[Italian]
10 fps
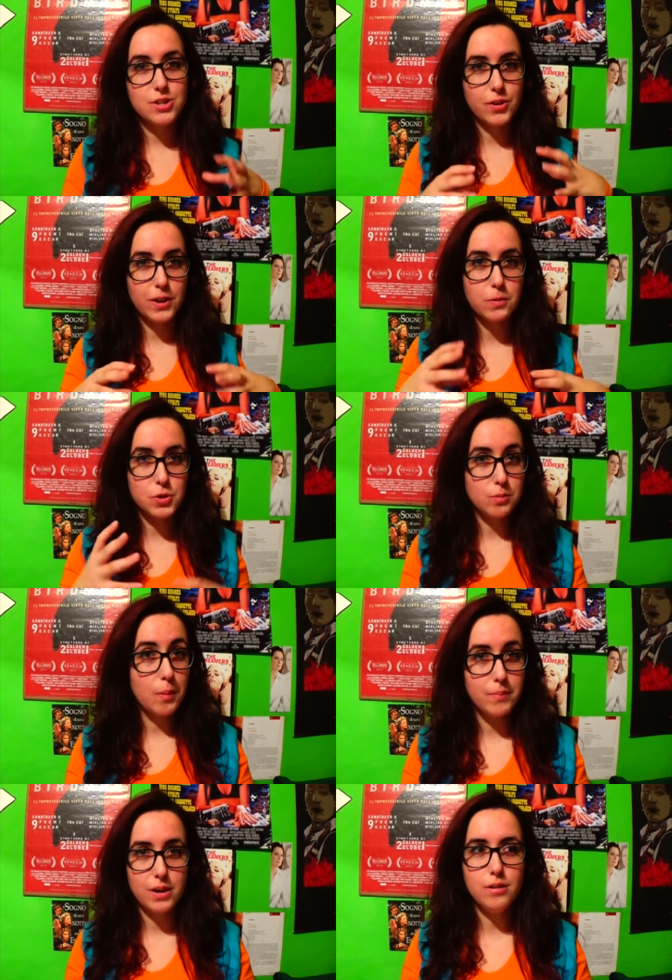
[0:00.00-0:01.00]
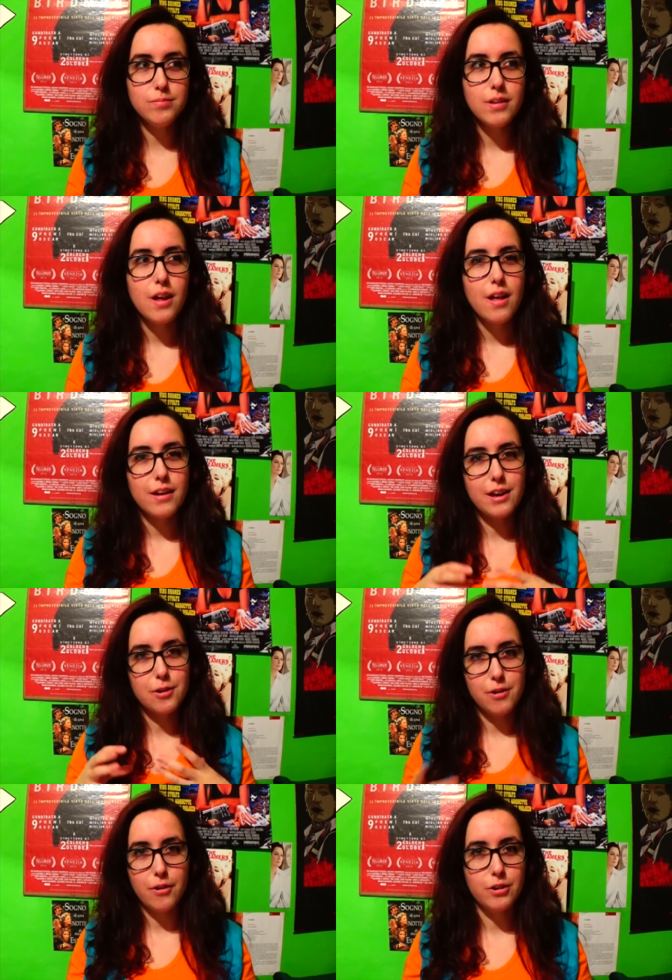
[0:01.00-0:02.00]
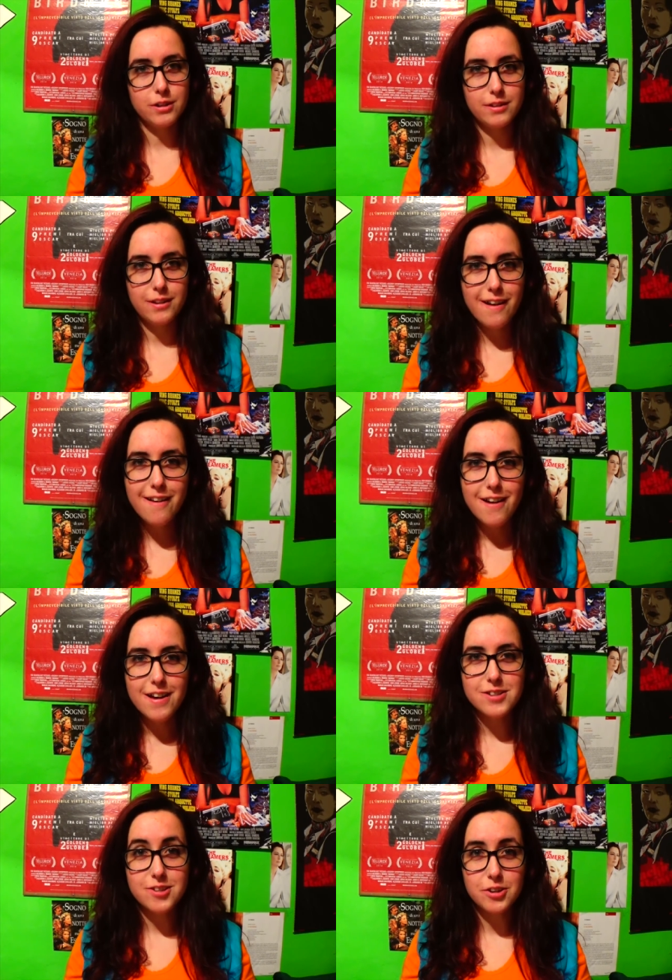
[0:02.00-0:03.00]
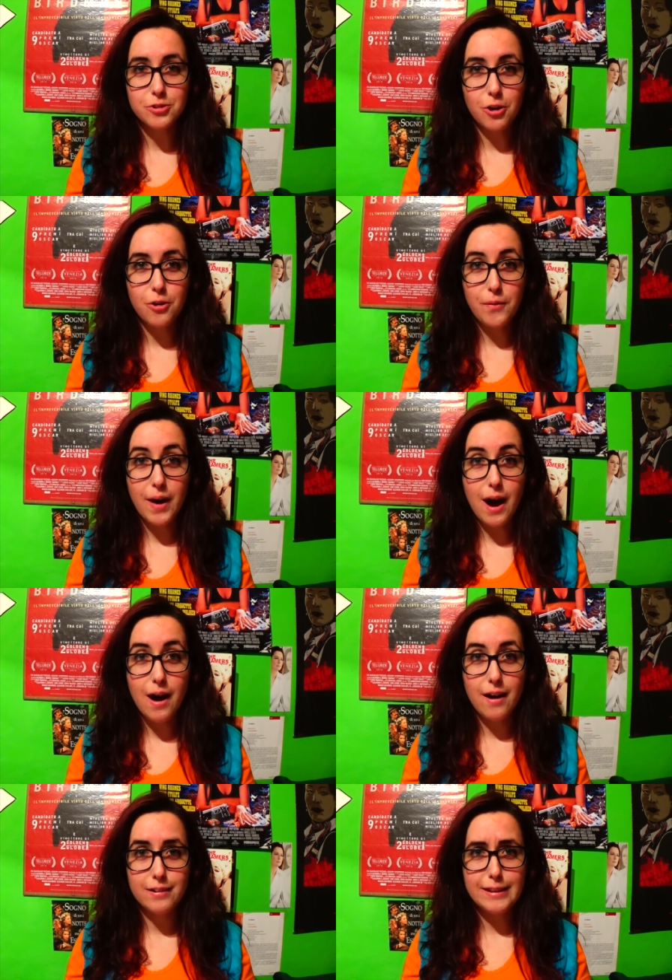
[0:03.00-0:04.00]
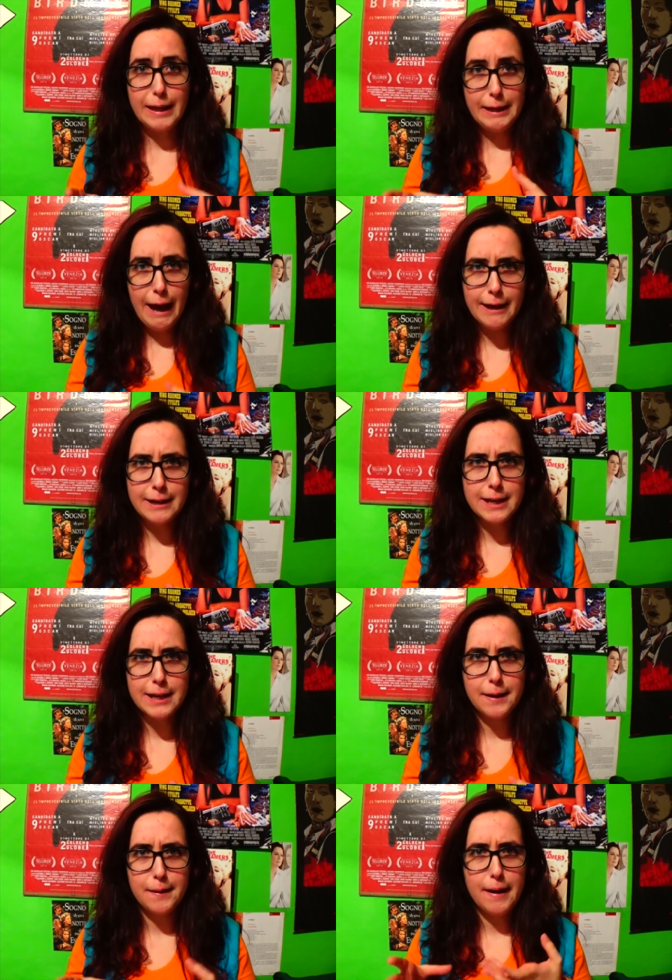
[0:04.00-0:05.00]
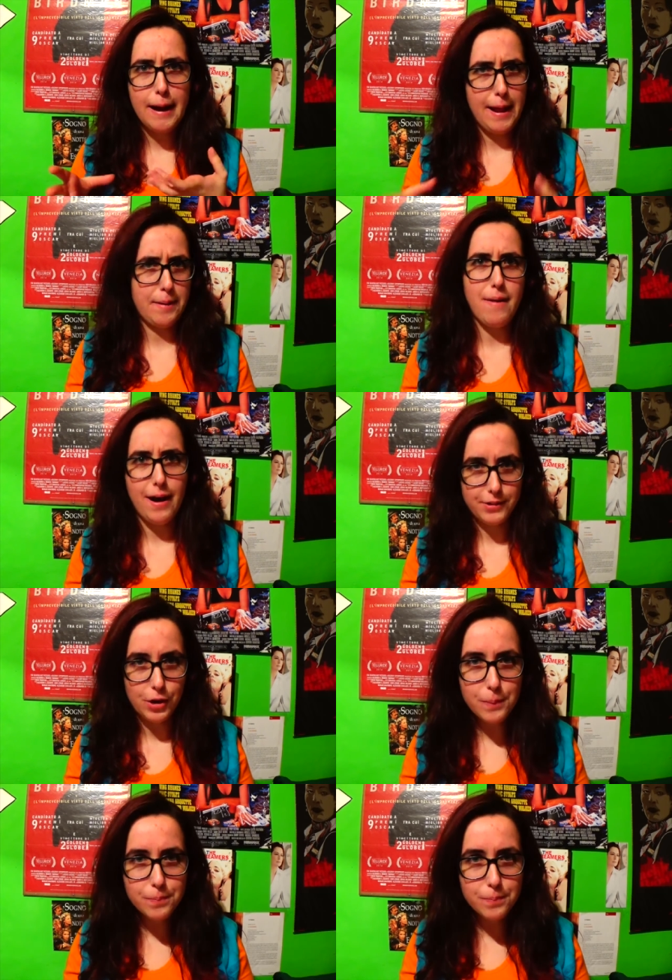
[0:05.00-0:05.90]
la storia di questo bambino che una notte si ritrova dei nani nell'armadio.